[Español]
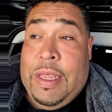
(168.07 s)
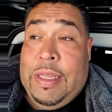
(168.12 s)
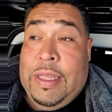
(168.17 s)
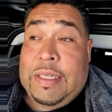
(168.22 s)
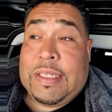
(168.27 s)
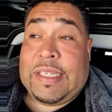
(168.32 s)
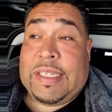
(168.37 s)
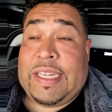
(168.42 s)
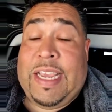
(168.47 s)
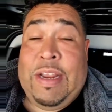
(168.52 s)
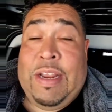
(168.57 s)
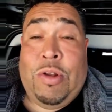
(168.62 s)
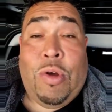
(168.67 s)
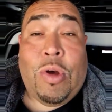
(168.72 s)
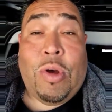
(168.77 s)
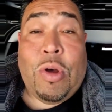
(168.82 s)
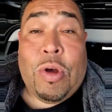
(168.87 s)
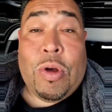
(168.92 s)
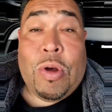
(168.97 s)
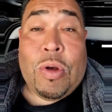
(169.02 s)
Si
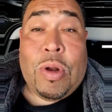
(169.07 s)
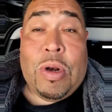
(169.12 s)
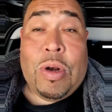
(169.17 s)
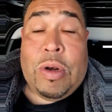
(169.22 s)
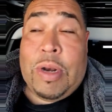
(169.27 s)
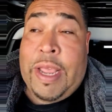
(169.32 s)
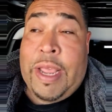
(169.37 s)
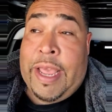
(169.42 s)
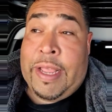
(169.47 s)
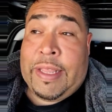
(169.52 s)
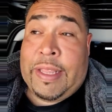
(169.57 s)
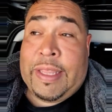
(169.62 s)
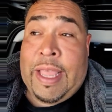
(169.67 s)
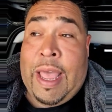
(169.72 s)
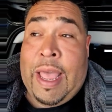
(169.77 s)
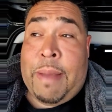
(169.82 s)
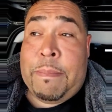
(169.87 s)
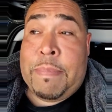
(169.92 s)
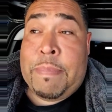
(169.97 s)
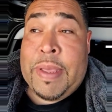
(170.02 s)
no este,
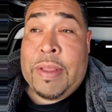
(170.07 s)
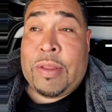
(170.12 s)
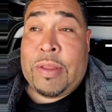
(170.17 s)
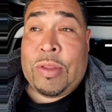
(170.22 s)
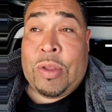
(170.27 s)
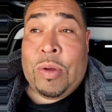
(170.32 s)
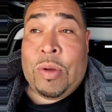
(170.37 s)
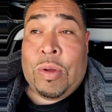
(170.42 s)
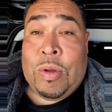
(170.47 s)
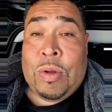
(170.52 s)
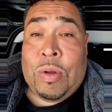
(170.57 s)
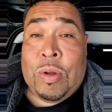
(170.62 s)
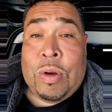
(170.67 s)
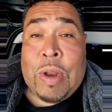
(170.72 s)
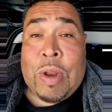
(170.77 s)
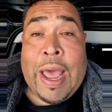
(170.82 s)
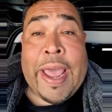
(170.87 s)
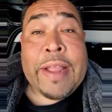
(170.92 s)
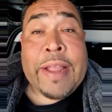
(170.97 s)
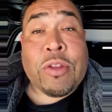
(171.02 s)
han visto
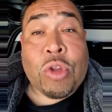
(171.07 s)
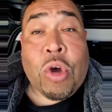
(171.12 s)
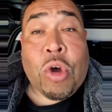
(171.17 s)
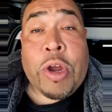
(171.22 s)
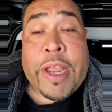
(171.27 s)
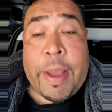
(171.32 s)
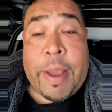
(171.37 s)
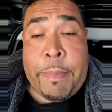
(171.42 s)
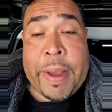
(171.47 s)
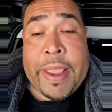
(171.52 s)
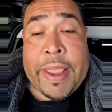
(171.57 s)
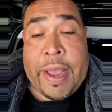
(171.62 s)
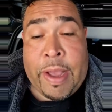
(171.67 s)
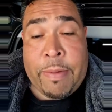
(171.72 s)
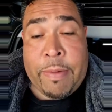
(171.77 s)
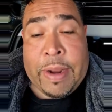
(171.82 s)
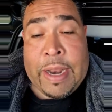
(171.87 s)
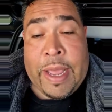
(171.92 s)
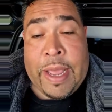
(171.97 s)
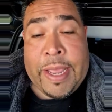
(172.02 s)
las historias, vayan a
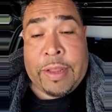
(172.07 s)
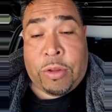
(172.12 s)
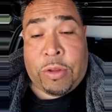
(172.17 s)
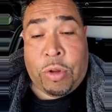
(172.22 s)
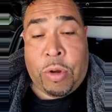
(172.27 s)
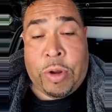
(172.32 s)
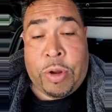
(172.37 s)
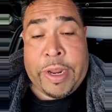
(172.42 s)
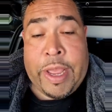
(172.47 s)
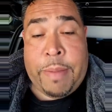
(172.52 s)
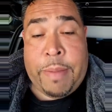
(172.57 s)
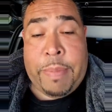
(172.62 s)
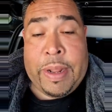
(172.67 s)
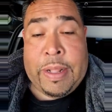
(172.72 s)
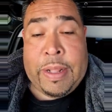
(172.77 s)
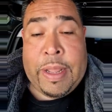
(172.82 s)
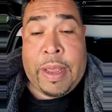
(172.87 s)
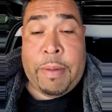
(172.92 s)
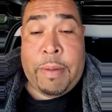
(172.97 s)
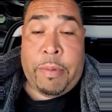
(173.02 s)
ver las historias,
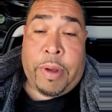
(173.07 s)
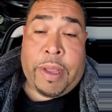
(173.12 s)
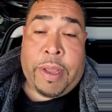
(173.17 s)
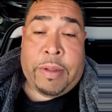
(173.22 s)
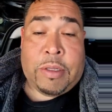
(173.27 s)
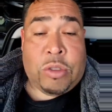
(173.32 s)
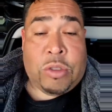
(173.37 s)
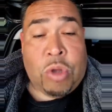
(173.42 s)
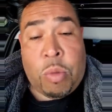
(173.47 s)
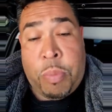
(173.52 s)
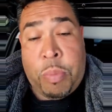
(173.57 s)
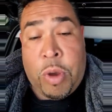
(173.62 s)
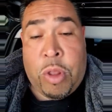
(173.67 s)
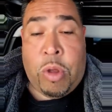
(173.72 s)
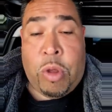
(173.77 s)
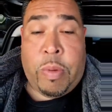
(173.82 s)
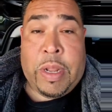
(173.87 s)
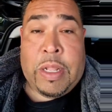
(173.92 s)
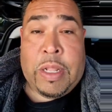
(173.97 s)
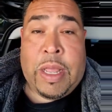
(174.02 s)
¿verdad? Porque no
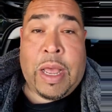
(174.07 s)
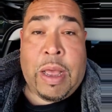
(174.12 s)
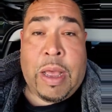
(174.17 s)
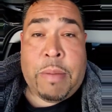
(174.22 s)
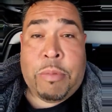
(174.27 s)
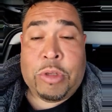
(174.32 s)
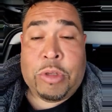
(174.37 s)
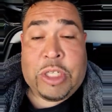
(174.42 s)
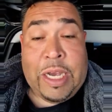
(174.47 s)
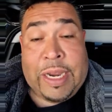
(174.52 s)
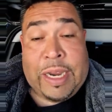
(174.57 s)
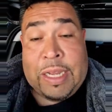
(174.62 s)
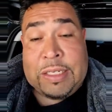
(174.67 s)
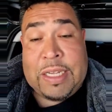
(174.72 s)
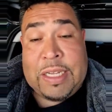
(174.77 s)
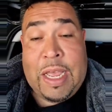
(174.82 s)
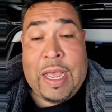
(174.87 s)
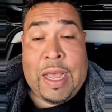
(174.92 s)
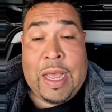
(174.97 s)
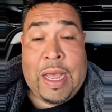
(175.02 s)
puedo, ¿verdad? Muchas
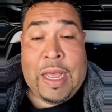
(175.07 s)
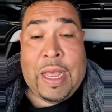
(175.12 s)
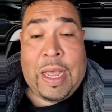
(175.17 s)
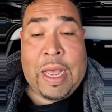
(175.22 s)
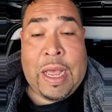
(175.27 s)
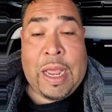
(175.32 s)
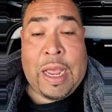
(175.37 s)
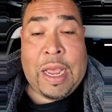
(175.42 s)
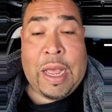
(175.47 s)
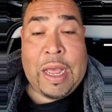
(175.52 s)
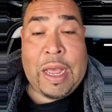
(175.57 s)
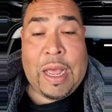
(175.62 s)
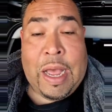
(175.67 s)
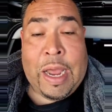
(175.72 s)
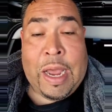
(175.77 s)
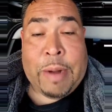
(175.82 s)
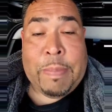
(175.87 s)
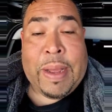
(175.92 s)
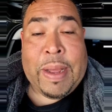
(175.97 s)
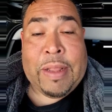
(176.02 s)
gracias a,
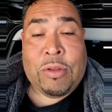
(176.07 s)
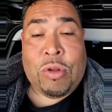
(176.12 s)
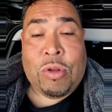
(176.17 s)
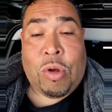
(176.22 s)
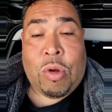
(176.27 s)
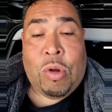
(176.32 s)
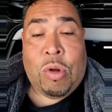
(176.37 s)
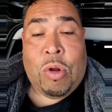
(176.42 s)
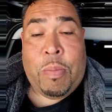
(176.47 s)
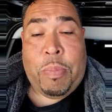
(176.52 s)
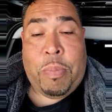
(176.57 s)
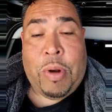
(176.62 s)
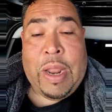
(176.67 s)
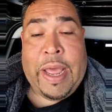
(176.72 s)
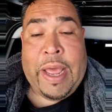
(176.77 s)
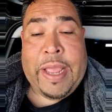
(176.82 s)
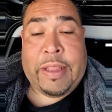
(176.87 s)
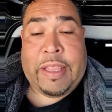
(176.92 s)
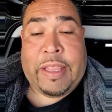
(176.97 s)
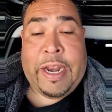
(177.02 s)
Armando Colón por
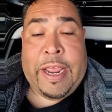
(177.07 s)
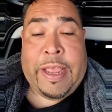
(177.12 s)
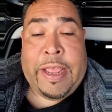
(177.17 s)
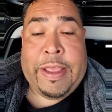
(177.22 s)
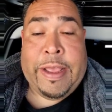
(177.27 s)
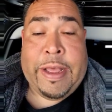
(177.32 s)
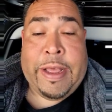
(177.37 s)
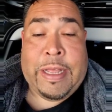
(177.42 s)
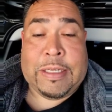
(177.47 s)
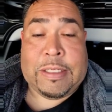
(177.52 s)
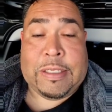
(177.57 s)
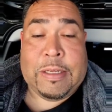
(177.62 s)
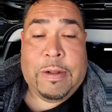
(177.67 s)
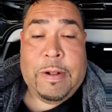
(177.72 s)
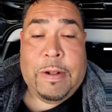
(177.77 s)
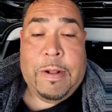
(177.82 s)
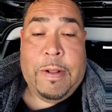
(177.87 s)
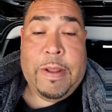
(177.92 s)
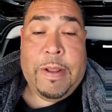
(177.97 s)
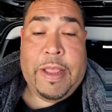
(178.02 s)
las estrellas.
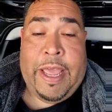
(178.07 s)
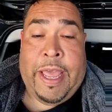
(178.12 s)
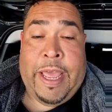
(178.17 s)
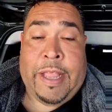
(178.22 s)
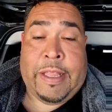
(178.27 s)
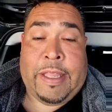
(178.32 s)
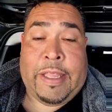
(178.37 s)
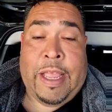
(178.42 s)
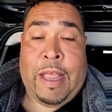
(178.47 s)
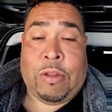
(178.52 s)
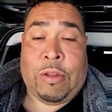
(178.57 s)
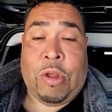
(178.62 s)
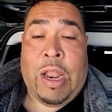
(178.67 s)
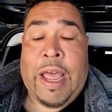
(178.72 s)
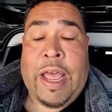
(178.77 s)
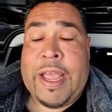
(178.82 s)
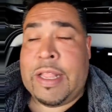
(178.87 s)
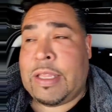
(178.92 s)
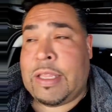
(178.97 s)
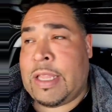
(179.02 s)
Este, a toda
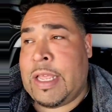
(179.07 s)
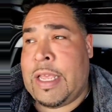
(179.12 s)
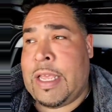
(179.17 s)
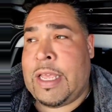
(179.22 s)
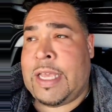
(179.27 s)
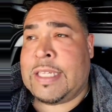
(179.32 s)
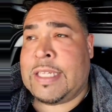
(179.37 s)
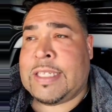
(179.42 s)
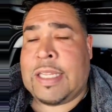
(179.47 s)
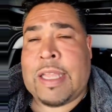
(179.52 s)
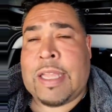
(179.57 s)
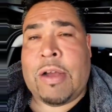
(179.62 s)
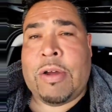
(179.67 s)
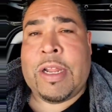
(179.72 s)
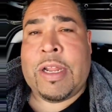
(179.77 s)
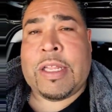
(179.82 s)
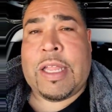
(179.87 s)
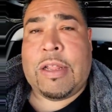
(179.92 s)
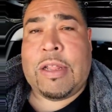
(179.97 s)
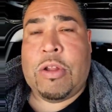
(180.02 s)
la gente que se está
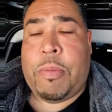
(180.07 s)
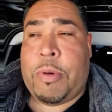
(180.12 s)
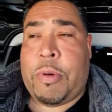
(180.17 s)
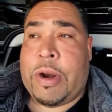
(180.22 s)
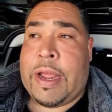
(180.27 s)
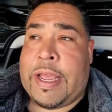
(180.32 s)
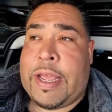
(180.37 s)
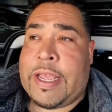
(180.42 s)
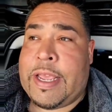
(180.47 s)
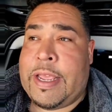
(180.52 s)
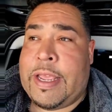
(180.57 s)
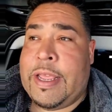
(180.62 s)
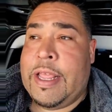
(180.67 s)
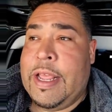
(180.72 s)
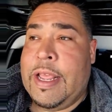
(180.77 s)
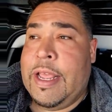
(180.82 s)
conectando por ahí,